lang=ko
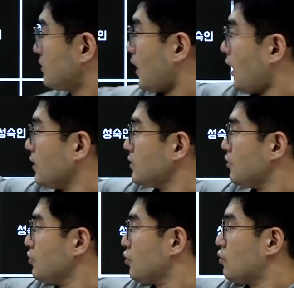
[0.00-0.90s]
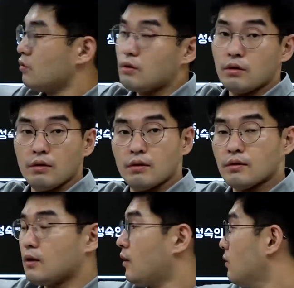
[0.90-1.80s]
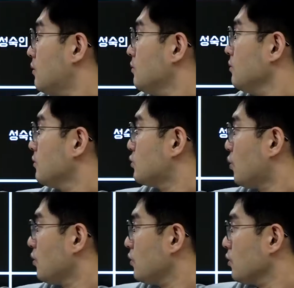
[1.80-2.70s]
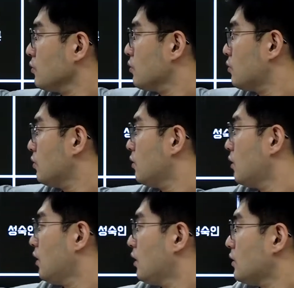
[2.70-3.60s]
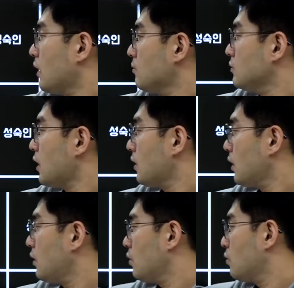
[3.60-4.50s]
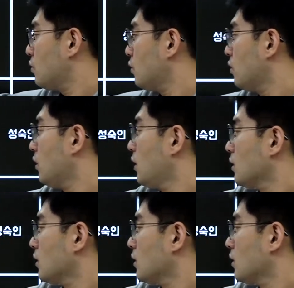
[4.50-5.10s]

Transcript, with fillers: 자아실현 욕구, 그 다음 존경 욕구, 그 다음 사회 욕구,